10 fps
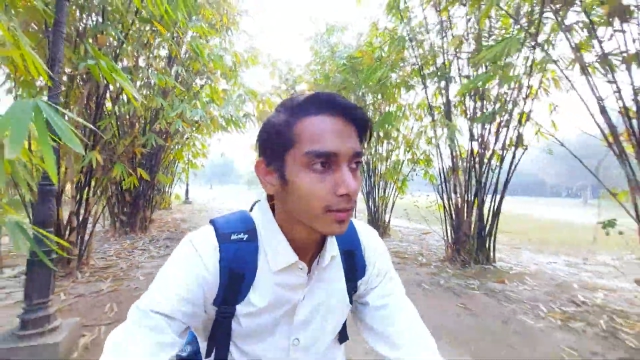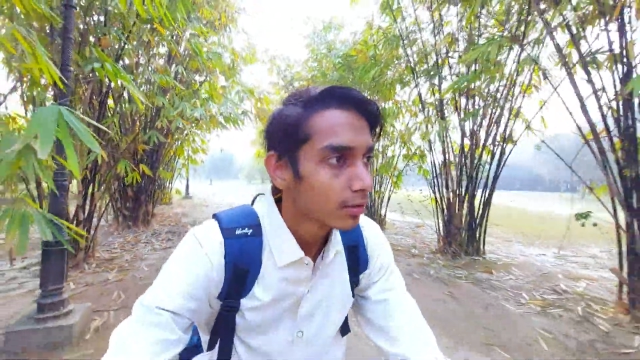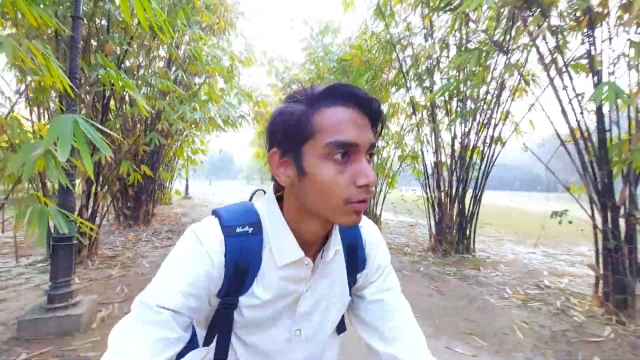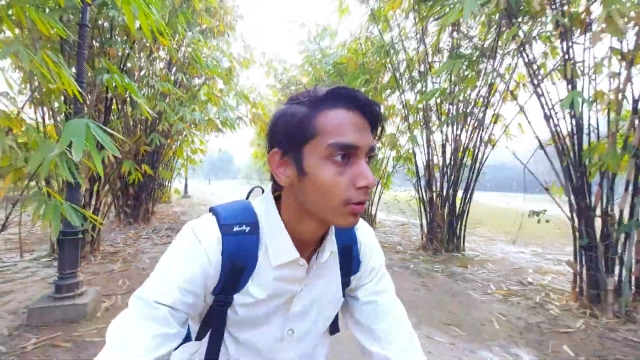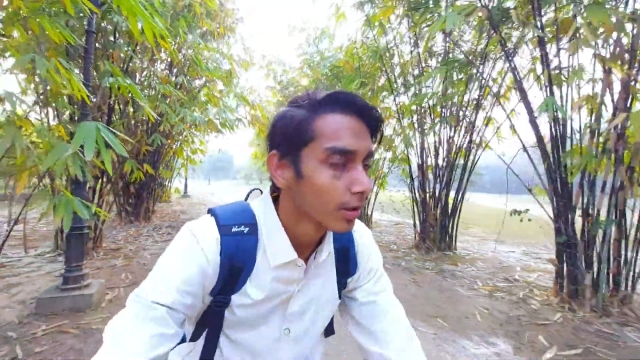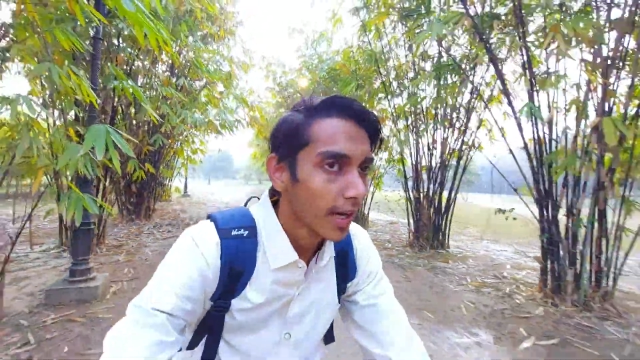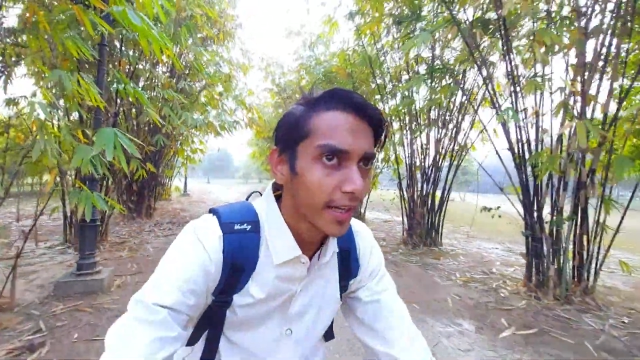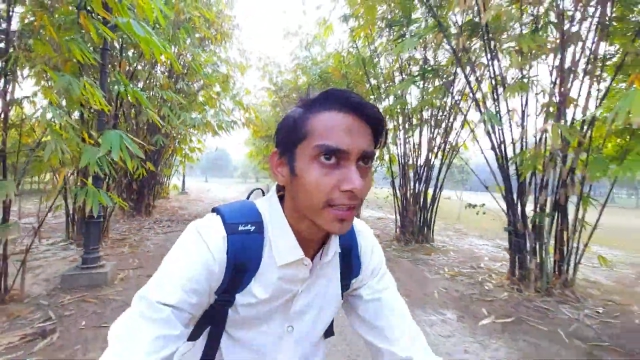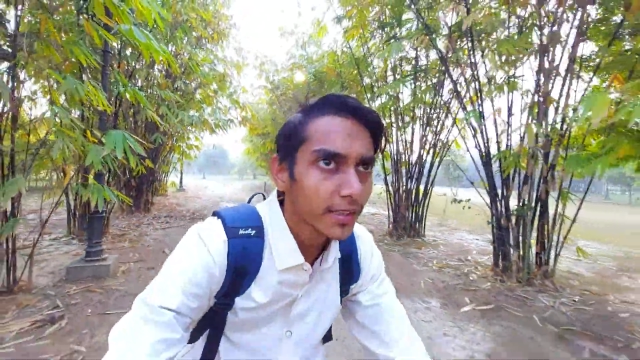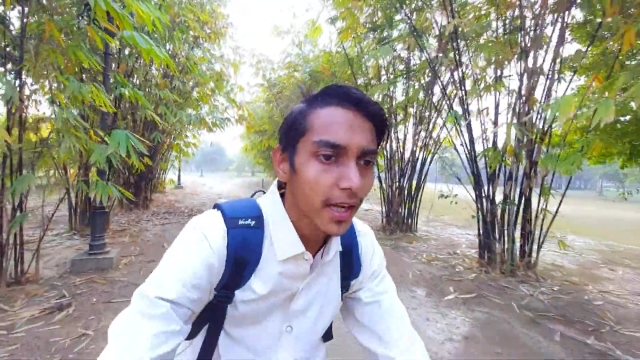तो
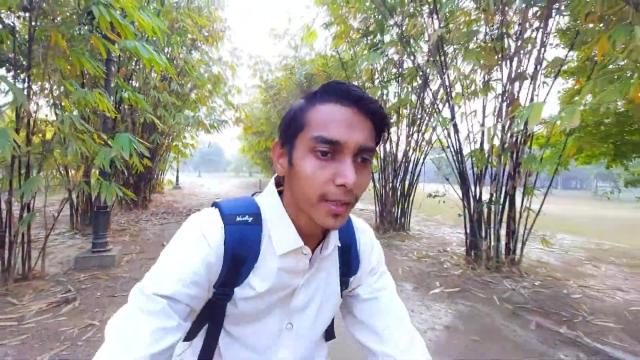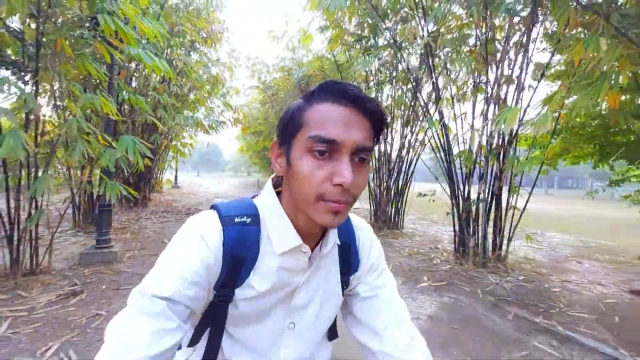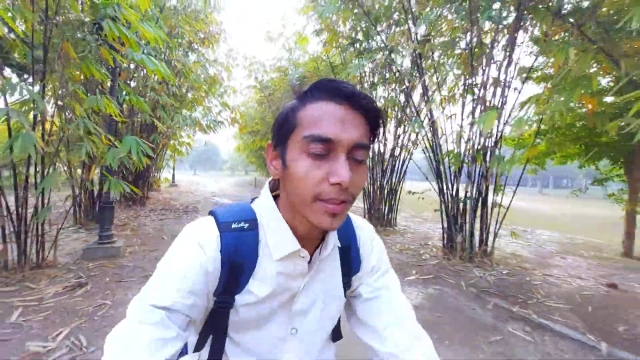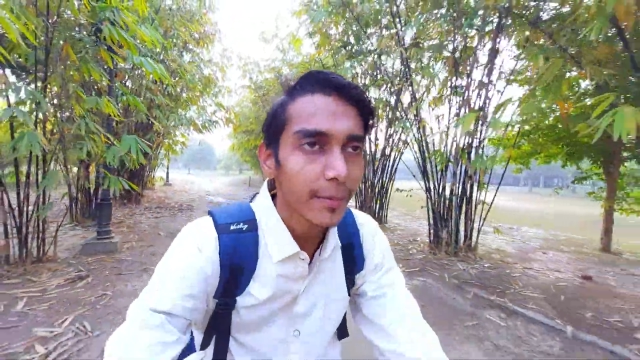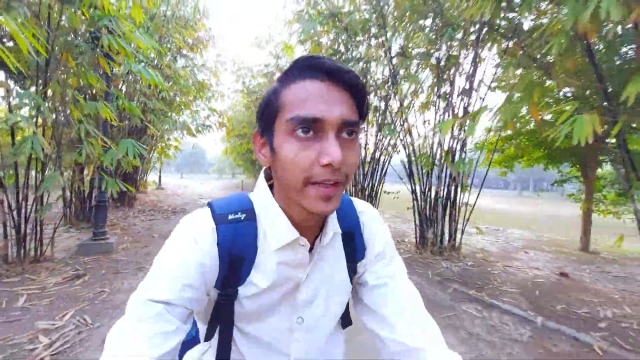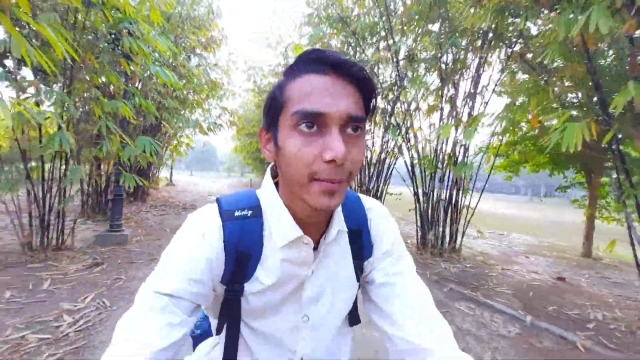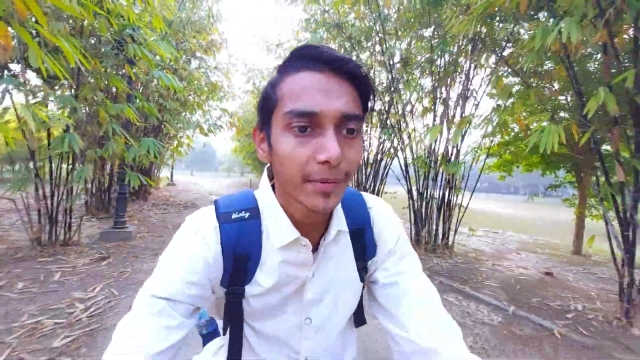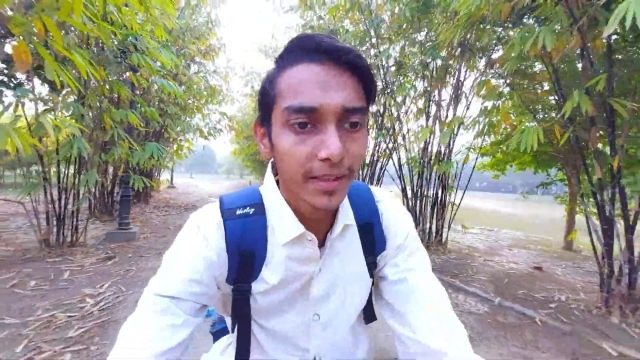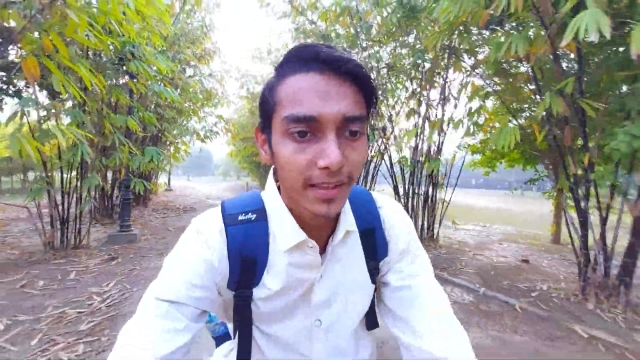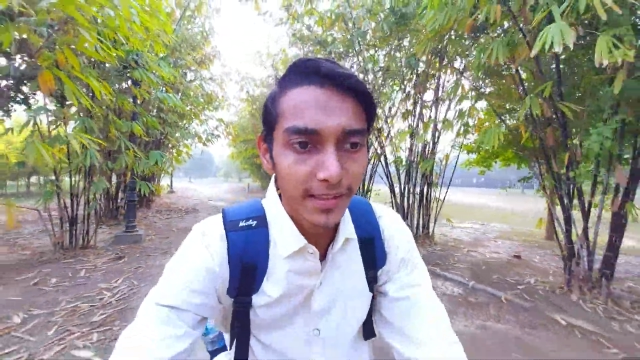आईडी कार्ड भी एक मैंने
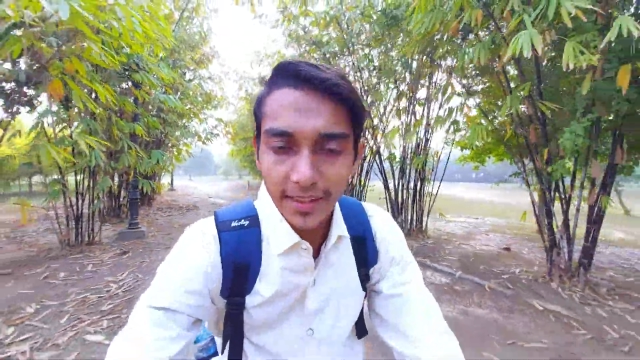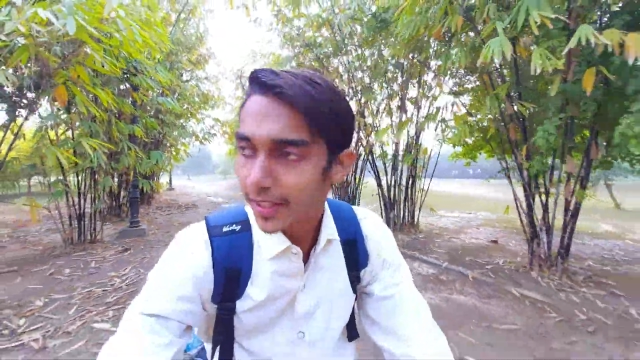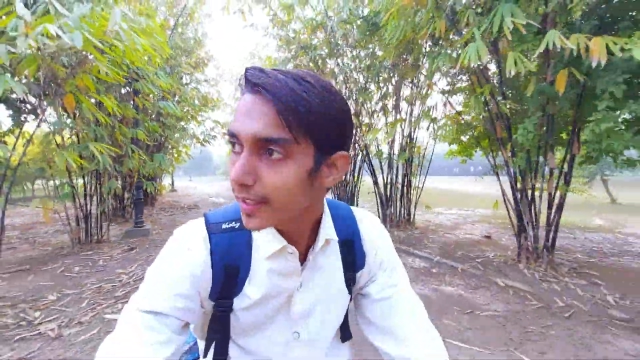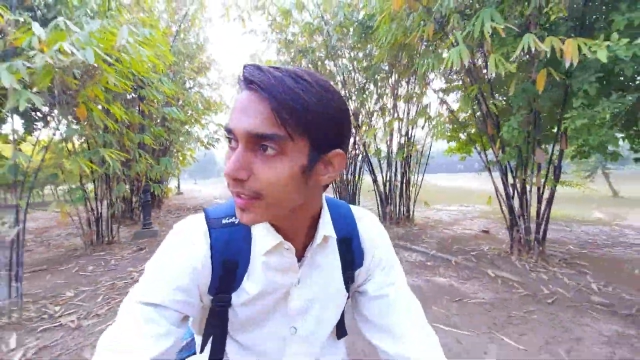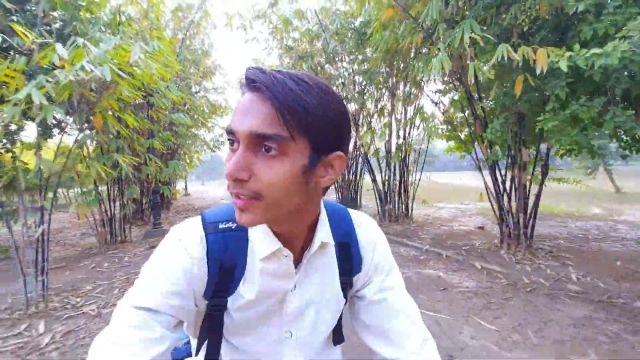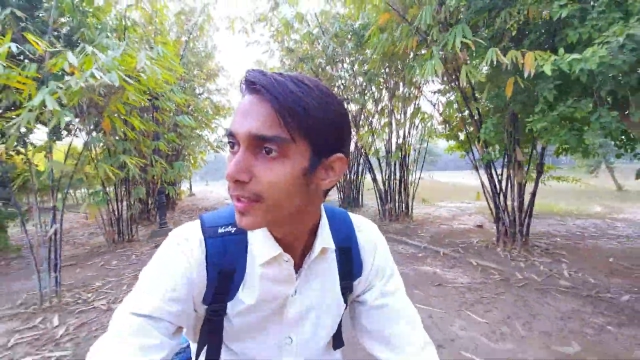अपना दे दिया है